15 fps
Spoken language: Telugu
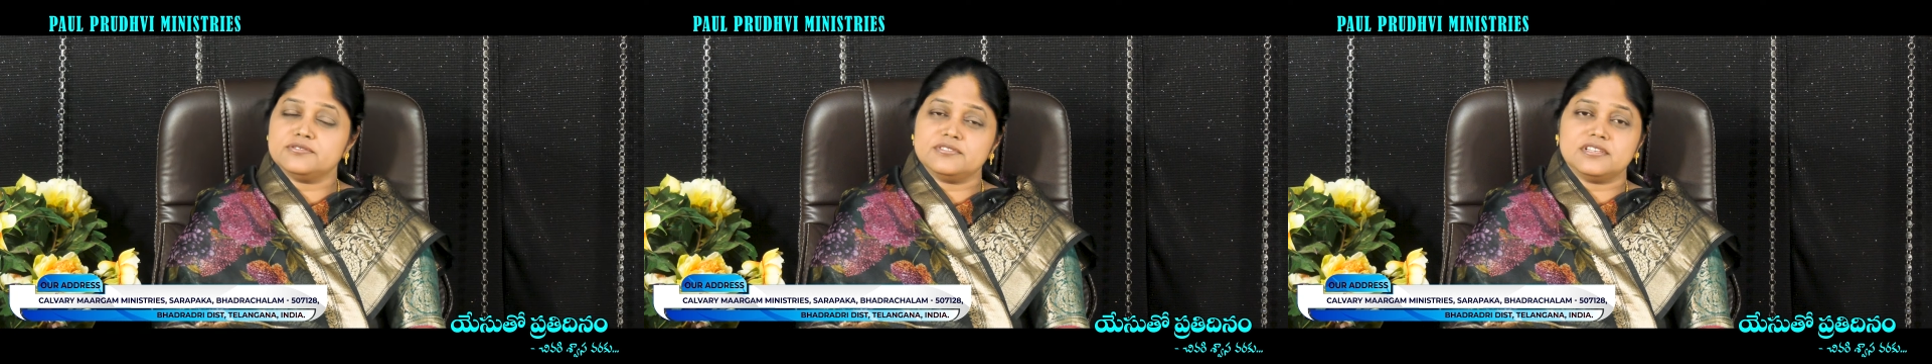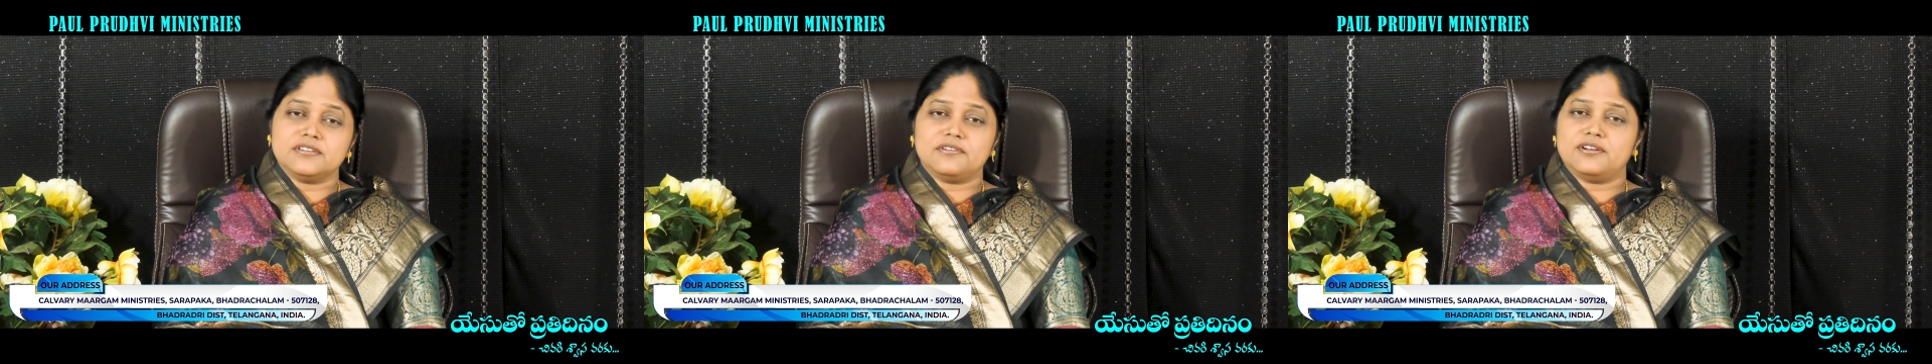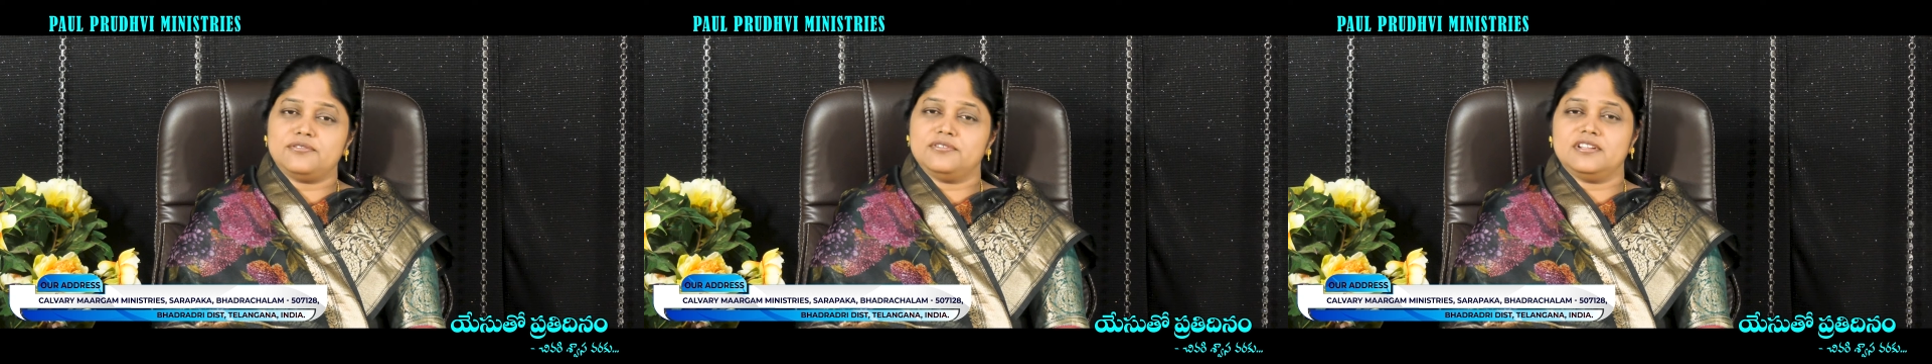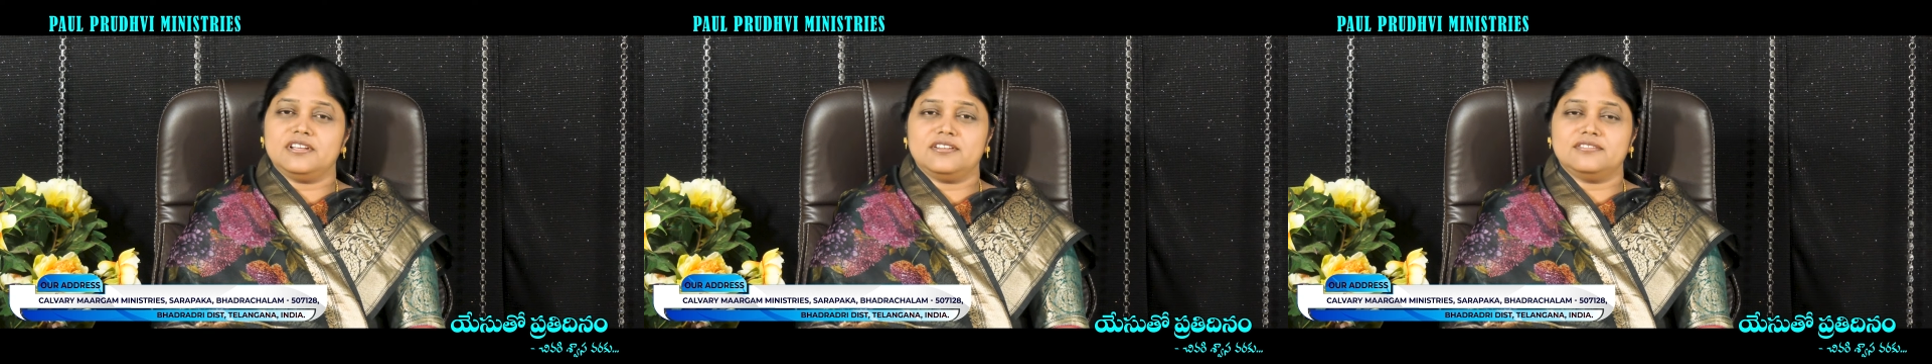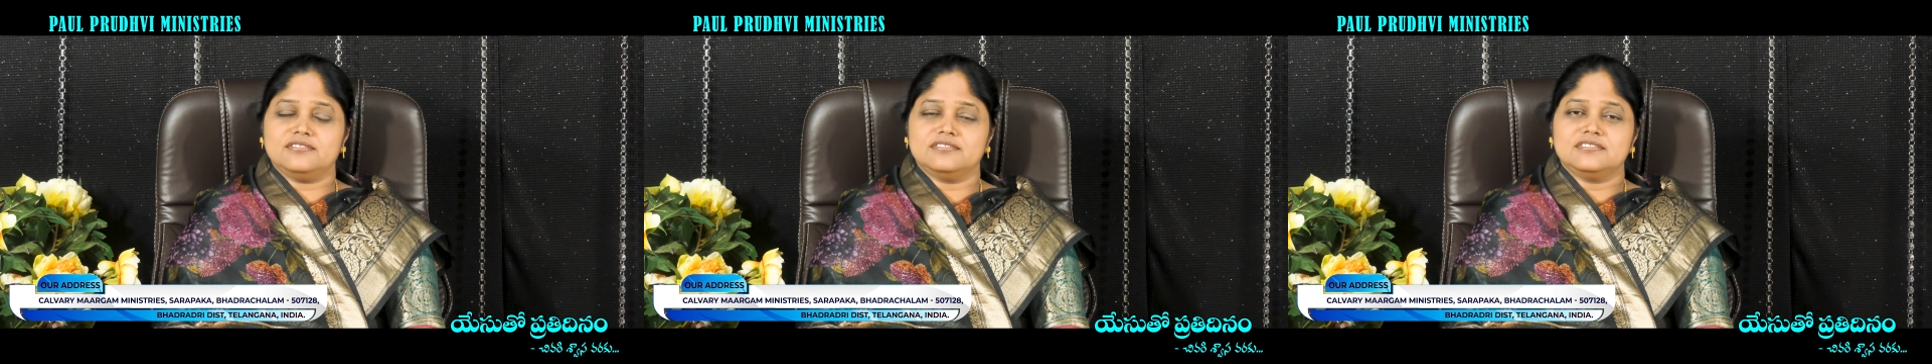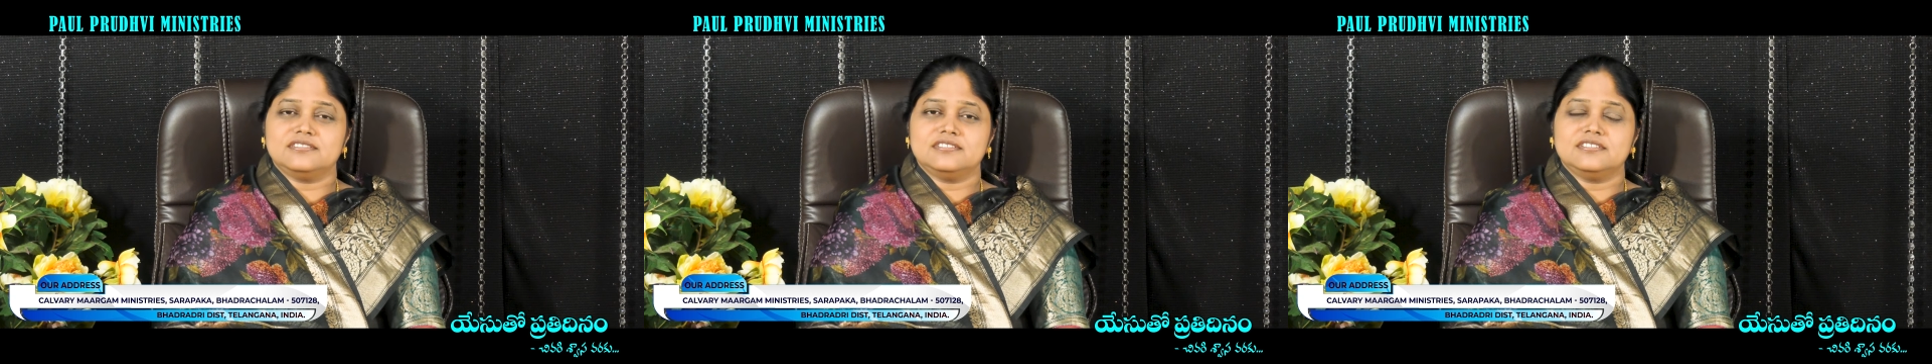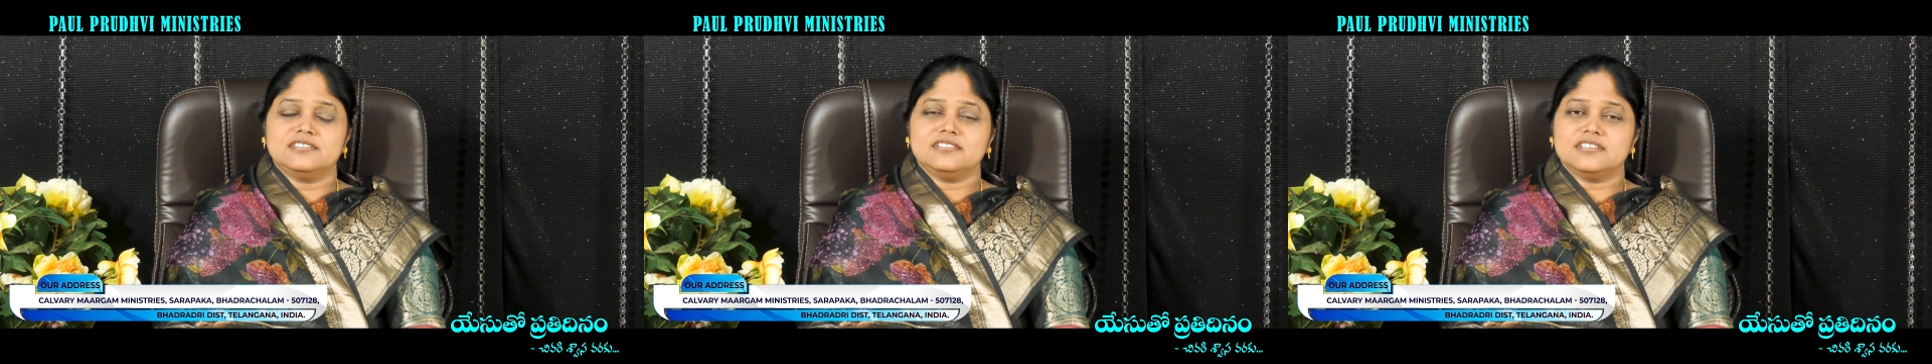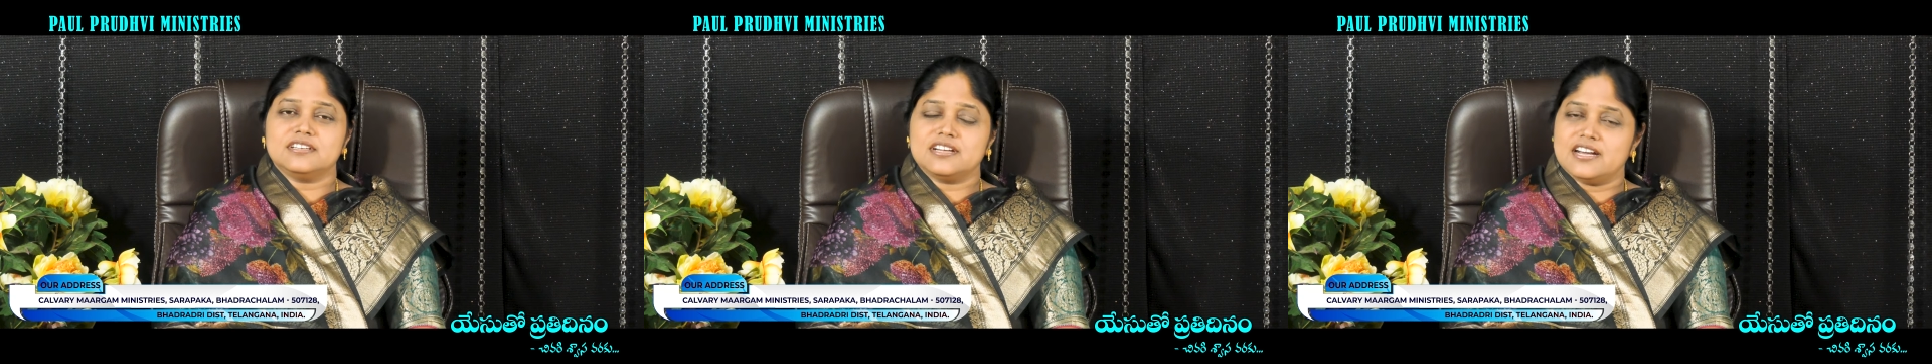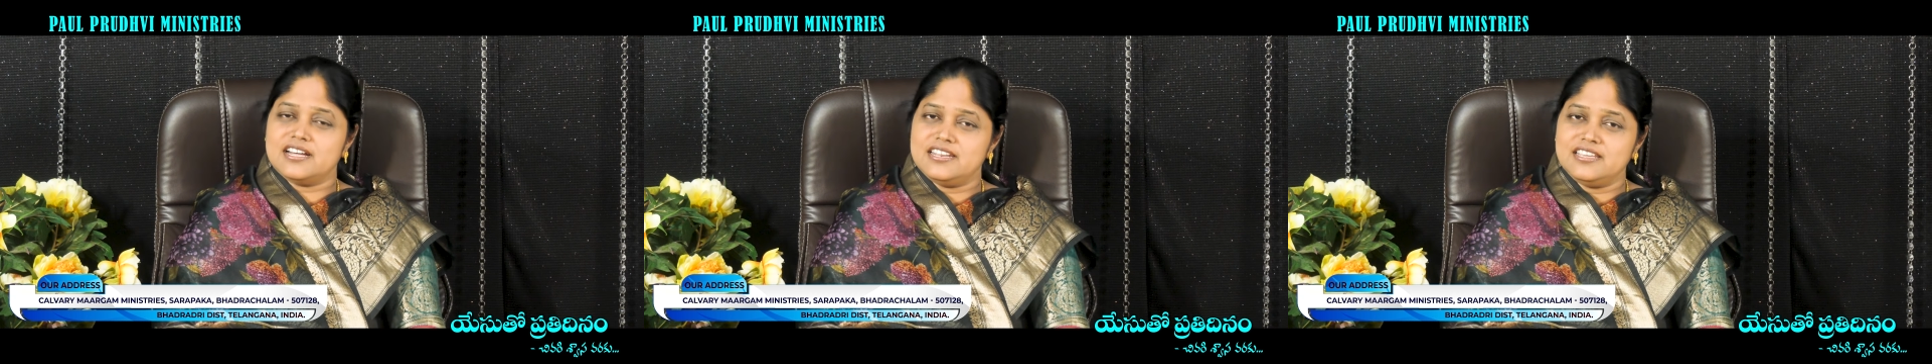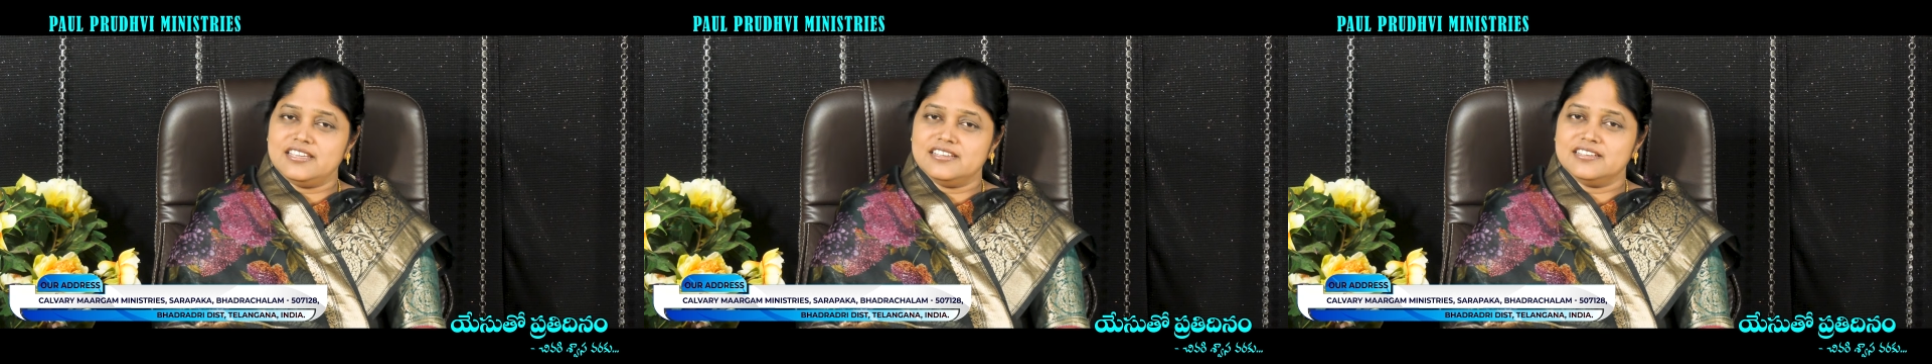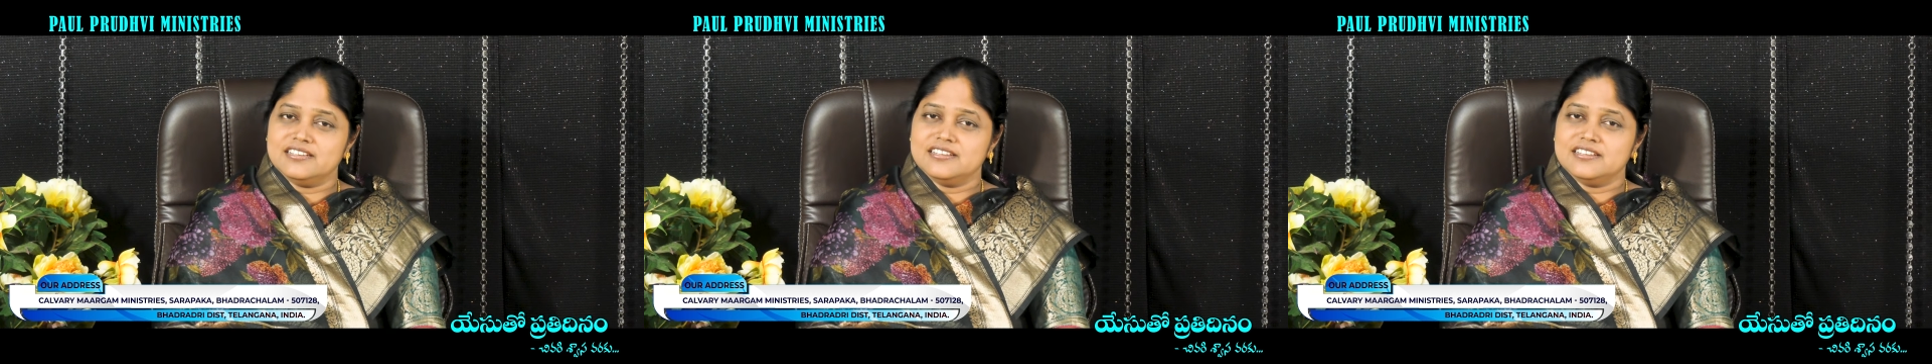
చూసేవారు ఉంటారు కానీ